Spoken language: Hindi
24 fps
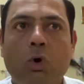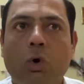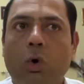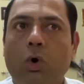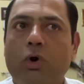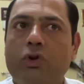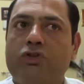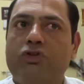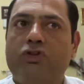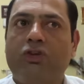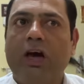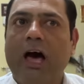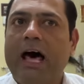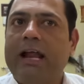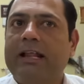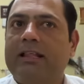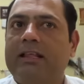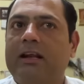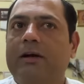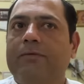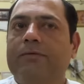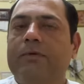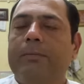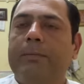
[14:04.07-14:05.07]
और चार
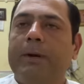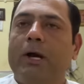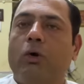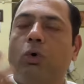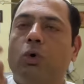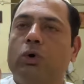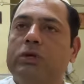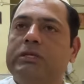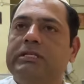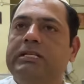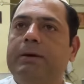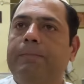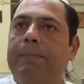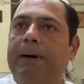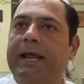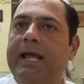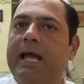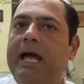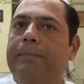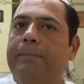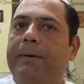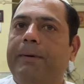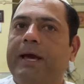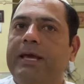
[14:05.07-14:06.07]
द्रव्य में कौन सी
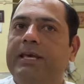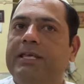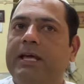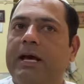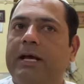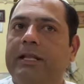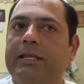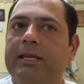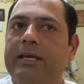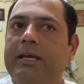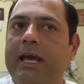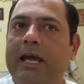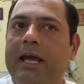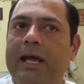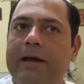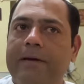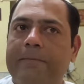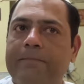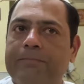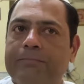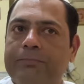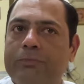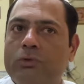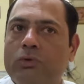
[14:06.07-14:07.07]
पर्याय पाई जाती हैं
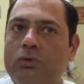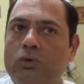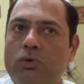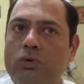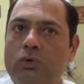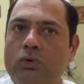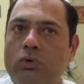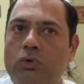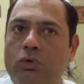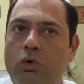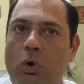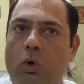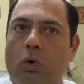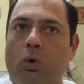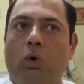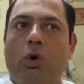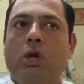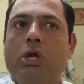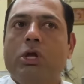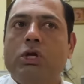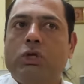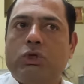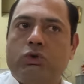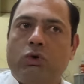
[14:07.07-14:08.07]
दो
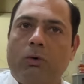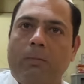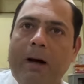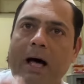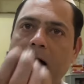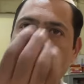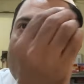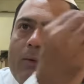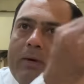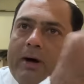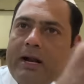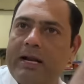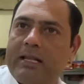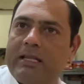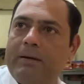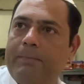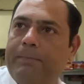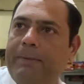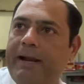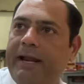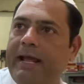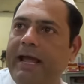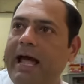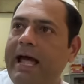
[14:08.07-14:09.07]
स्वभाव अर्थ
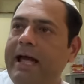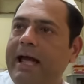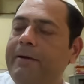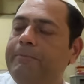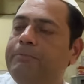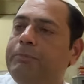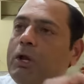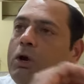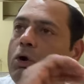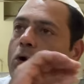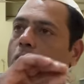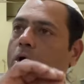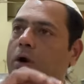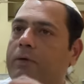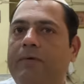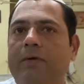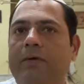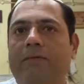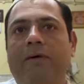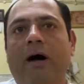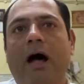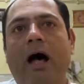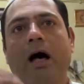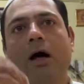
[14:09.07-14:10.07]
पर्याय और
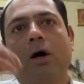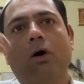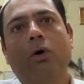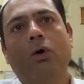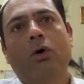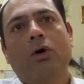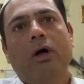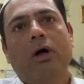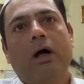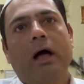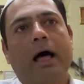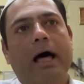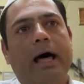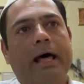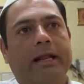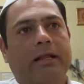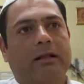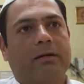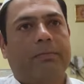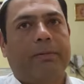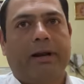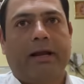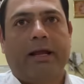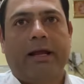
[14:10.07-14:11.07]
विभाव अर्थ
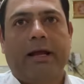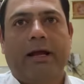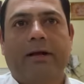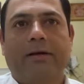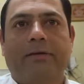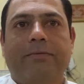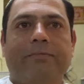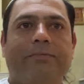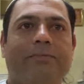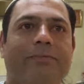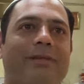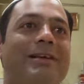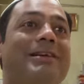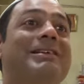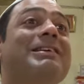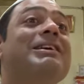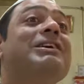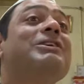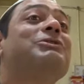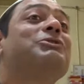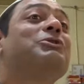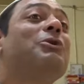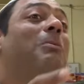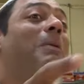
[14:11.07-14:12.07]
पर्याय
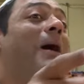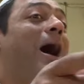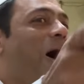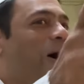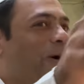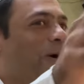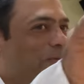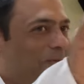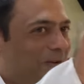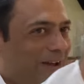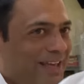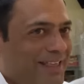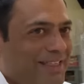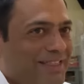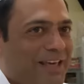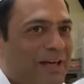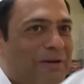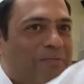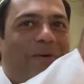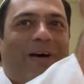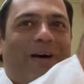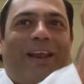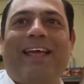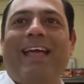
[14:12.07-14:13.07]
स्वभाव
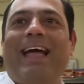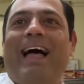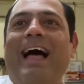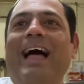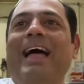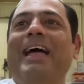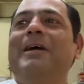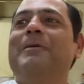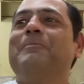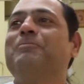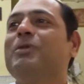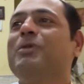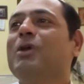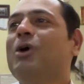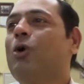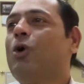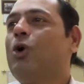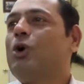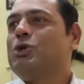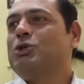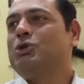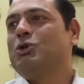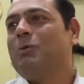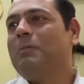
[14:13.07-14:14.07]
व्यंजन पर्याय
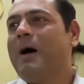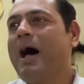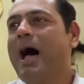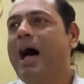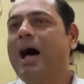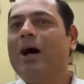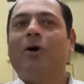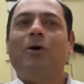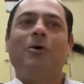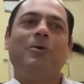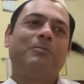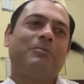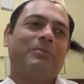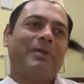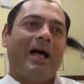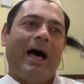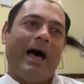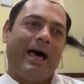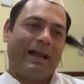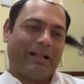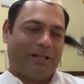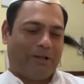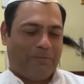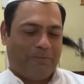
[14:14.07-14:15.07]
और स्वभाव
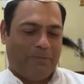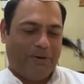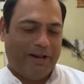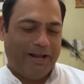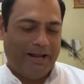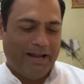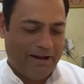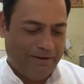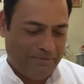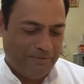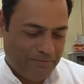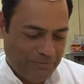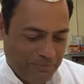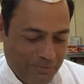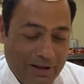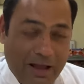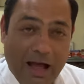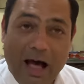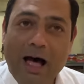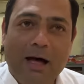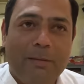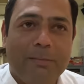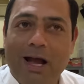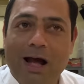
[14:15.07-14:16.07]
अर्थ पर्याय
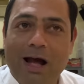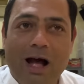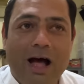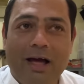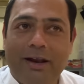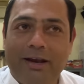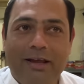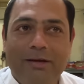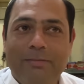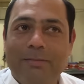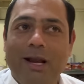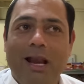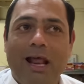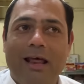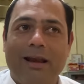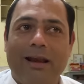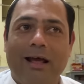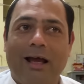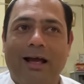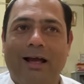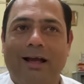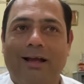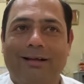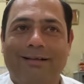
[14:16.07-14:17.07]
हमें हाँ नहीं
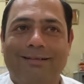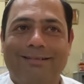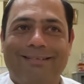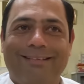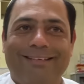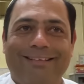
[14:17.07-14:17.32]
मिलाना है